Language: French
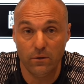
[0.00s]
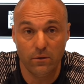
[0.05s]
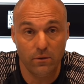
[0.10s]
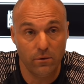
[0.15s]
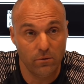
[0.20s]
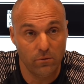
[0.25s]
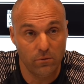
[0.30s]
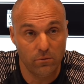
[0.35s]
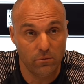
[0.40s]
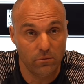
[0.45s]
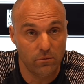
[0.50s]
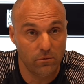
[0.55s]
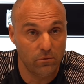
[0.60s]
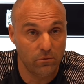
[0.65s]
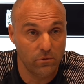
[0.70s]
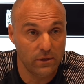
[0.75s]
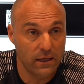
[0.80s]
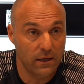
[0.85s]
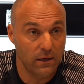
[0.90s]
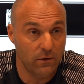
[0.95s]
Euh,
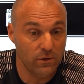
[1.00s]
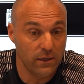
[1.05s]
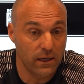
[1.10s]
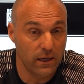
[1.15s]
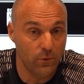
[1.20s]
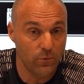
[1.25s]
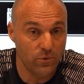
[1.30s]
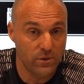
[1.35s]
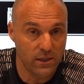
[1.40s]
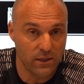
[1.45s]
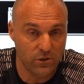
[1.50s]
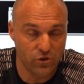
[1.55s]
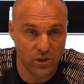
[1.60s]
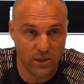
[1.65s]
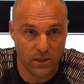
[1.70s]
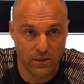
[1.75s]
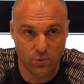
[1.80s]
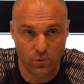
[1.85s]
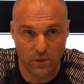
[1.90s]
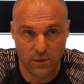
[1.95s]
on, a, réussi à
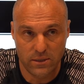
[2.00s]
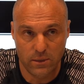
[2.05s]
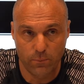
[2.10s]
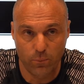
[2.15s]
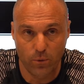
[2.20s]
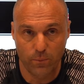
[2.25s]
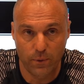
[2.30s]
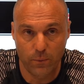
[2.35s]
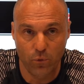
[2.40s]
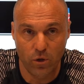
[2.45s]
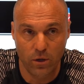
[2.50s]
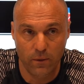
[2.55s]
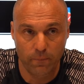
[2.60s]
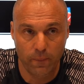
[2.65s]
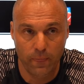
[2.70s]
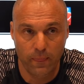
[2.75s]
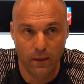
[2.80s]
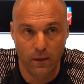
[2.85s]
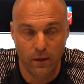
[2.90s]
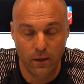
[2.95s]
gérer sur les six premiers mois.
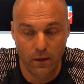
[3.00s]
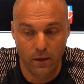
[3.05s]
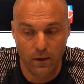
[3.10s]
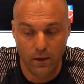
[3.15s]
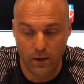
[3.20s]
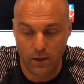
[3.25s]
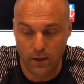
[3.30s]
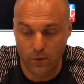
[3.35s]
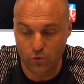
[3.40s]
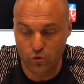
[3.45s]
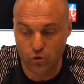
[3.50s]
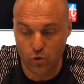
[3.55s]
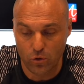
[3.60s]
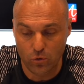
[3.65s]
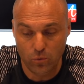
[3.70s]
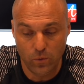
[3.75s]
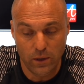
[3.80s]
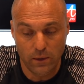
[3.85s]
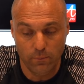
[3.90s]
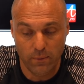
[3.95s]
Et
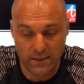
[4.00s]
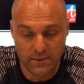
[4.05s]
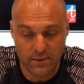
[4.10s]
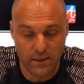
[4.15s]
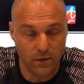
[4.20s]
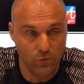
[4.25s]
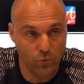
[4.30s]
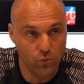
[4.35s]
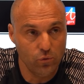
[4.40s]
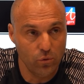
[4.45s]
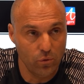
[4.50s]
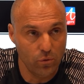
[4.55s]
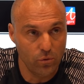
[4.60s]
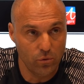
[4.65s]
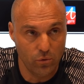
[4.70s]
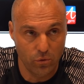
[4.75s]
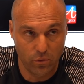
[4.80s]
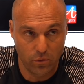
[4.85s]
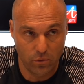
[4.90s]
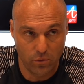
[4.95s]
aujourd'hui, bah, c'est à nous de,
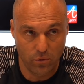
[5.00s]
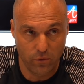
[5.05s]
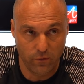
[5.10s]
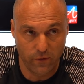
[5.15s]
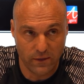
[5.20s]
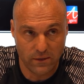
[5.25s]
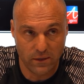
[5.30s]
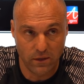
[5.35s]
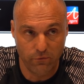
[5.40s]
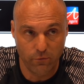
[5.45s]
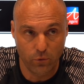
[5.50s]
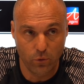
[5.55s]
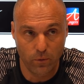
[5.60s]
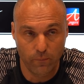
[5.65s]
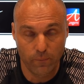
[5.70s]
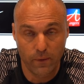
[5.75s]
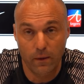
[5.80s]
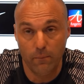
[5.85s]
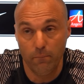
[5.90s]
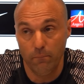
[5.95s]
faire ce qu'il faut.
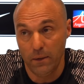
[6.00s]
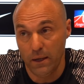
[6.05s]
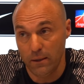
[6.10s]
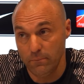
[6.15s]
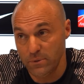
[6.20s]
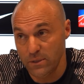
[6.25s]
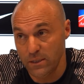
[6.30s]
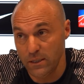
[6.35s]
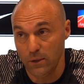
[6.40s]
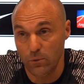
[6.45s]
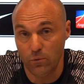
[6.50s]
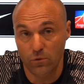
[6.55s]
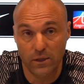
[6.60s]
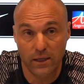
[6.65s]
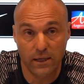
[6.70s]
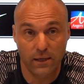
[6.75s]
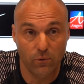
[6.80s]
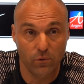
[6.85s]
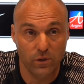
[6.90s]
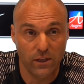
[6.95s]
Même si on
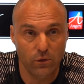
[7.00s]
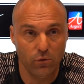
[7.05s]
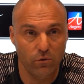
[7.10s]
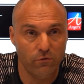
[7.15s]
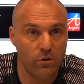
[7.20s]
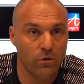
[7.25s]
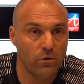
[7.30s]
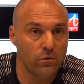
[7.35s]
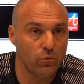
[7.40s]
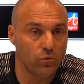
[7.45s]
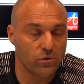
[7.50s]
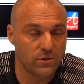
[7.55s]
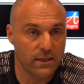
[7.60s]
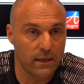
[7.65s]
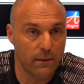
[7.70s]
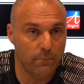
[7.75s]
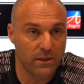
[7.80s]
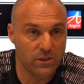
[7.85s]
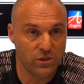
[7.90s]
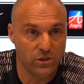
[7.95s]
est, on est devant, donc c'est
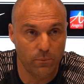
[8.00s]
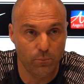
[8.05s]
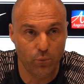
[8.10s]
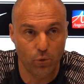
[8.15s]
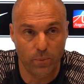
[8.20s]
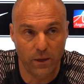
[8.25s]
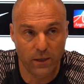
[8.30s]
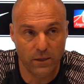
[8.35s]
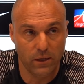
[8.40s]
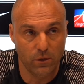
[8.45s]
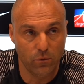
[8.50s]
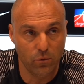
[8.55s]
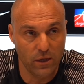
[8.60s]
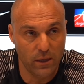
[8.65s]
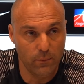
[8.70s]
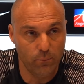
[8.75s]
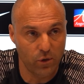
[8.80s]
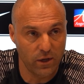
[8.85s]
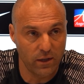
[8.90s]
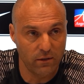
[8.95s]
un match un peu
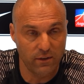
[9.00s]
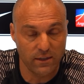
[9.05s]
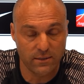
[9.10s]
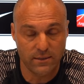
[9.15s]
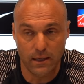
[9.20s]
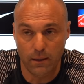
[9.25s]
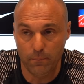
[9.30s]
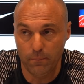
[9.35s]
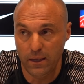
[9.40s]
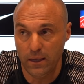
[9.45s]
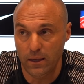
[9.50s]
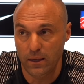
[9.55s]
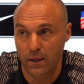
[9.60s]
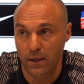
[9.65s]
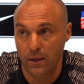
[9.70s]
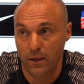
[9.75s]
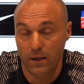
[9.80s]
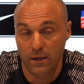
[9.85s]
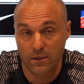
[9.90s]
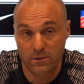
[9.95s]
particulier pour l'adversaire, mais
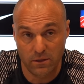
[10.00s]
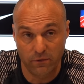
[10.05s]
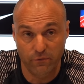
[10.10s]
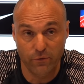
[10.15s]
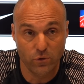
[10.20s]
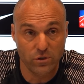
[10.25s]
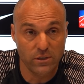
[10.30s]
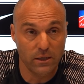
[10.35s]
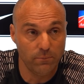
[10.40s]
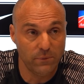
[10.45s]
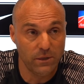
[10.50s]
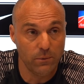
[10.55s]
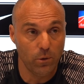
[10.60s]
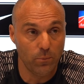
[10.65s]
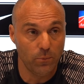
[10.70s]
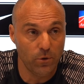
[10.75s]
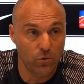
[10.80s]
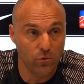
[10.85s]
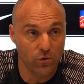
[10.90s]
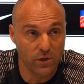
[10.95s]
ça fait aussi un petit
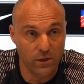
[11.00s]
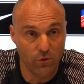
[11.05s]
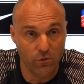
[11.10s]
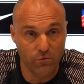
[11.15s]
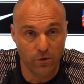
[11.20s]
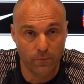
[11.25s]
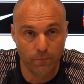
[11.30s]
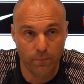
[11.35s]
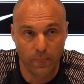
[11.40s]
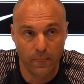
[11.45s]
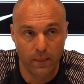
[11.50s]
moment qu'on est devant.